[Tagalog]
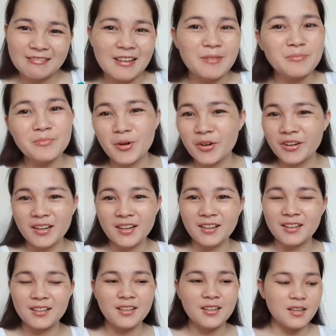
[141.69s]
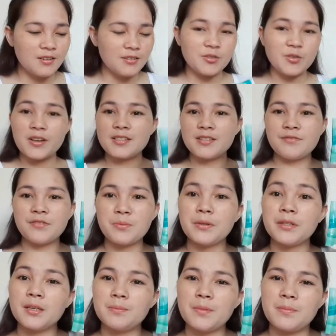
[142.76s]
Ang mora. So, as if
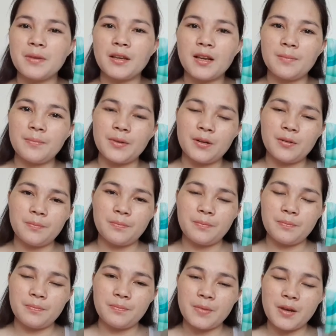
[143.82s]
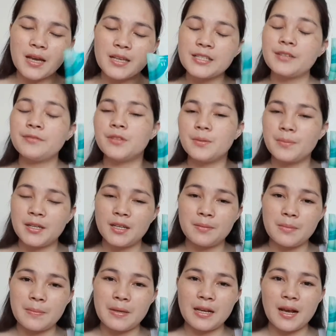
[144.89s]
naman nagme-makeup, as if naman
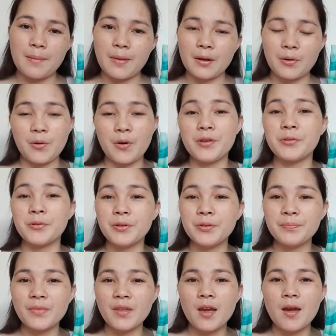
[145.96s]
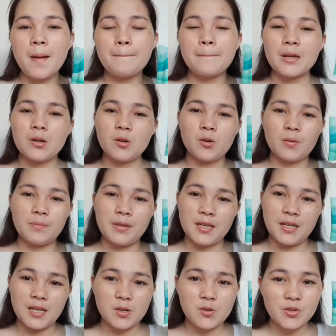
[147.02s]
nagme-makeup ako, ano, pero
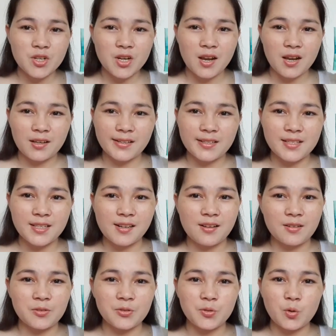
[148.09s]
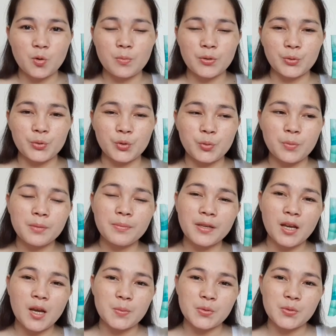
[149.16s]
binili ko siya kasi nga gusto ko matutong
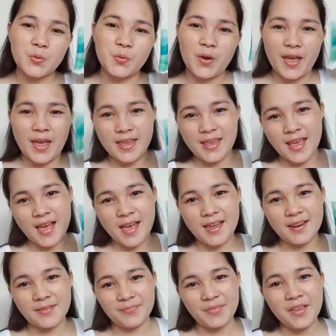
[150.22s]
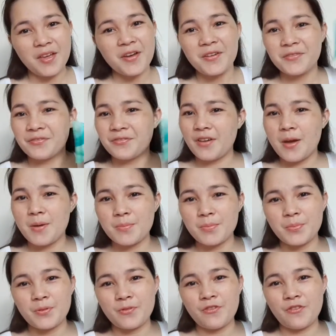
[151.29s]
mag-makeup. So, ayan. Femme
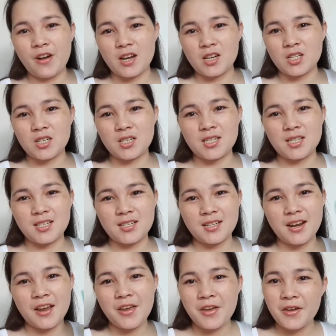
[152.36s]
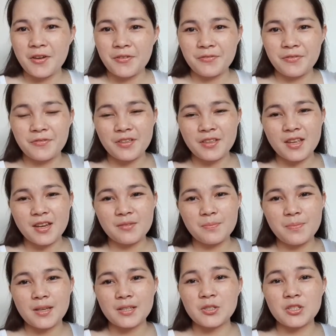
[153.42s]
Fresh.
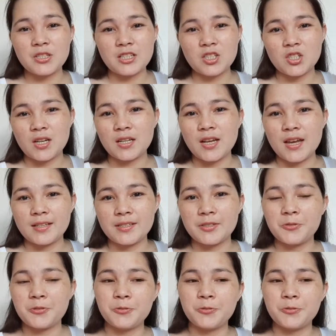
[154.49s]
59 pesos lang siya, guys.